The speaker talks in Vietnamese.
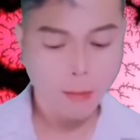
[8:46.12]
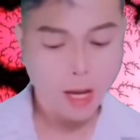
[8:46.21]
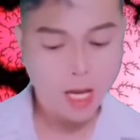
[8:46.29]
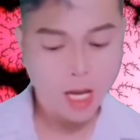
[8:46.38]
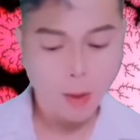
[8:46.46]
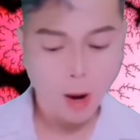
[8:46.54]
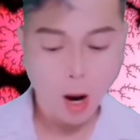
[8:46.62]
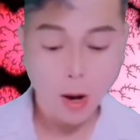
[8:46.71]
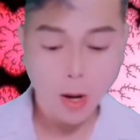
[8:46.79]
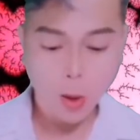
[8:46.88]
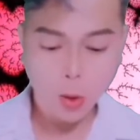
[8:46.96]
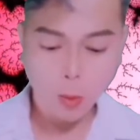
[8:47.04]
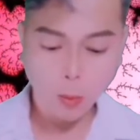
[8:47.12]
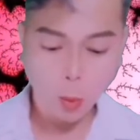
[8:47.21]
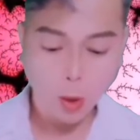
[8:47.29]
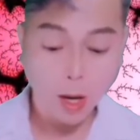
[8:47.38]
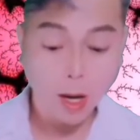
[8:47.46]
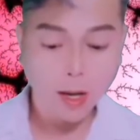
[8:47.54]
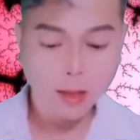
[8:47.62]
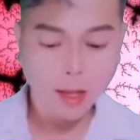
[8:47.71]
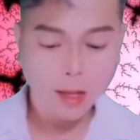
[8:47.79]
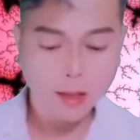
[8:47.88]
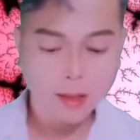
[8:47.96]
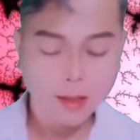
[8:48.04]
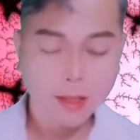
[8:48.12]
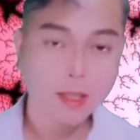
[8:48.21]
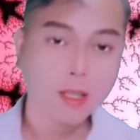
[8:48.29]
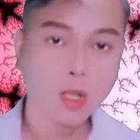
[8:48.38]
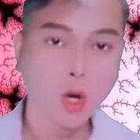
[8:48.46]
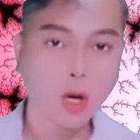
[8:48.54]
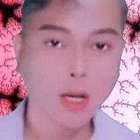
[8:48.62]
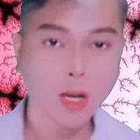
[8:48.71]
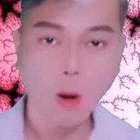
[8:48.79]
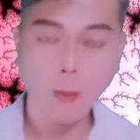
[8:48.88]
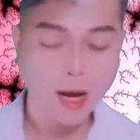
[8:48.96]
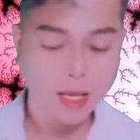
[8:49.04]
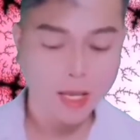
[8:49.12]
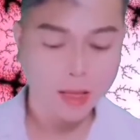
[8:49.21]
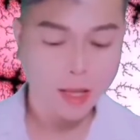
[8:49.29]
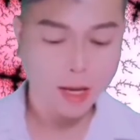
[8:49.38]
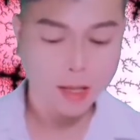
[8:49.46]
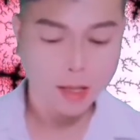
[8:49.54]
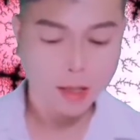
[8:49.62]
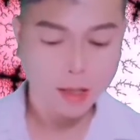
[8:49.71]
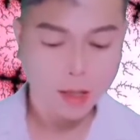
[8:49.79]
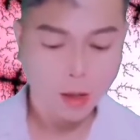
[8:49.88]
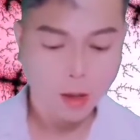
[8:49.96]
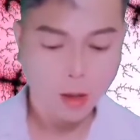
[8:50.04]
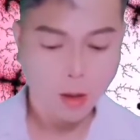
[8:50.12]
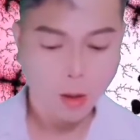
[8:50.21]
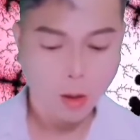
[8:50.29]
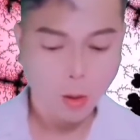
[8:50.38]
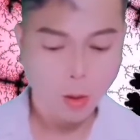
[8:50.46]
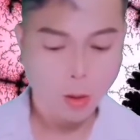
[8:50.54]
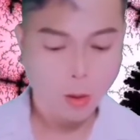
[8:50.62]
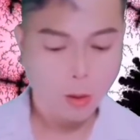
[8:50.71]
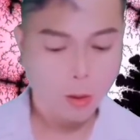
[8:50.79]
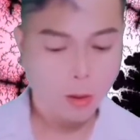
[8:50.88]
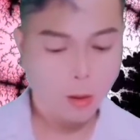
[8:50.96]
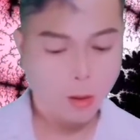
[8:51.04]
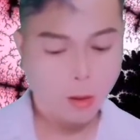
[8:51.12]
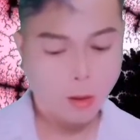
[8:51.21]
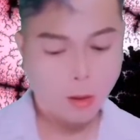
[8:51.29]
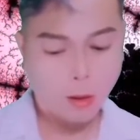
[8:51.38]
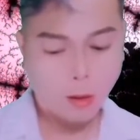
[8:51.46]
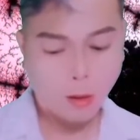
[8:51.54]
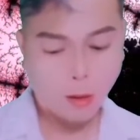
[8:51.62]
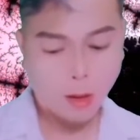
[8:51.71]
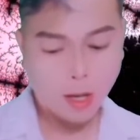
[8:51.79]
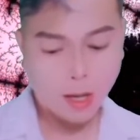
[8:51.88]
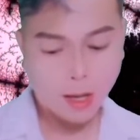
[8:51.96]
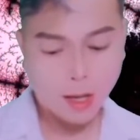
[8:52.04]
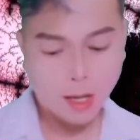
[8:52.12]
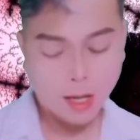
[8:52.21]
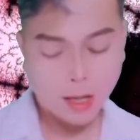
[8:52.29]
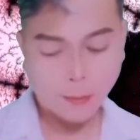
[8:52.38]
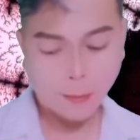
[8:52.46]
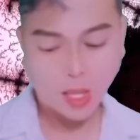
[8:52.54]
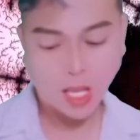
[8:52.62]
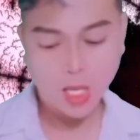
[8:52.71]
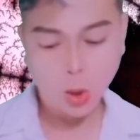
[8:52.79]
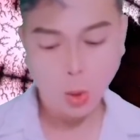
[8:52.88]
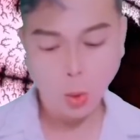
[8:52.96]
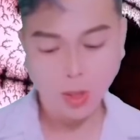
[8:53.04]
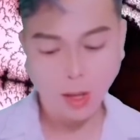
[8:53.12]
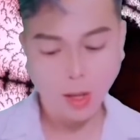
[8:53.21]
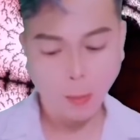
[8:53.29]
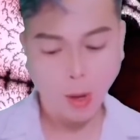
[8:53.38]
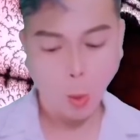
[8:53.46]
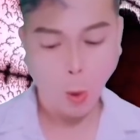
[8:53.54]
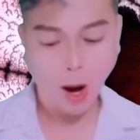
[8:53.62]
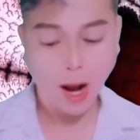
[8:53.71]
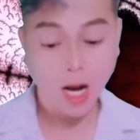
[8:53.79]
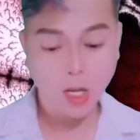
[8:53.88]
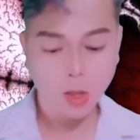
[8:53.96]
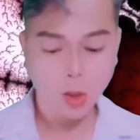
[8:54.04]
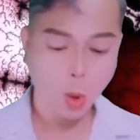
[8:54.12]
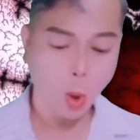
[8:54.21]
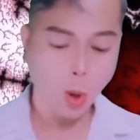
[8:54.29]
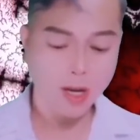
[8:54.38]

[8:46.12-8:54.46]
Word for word: Anh cũng không nói anh muốn đổi ý, em cứ việc đưa ra yêu cầu, bất luận có như thế nào anh cũng sẽ hứa với em.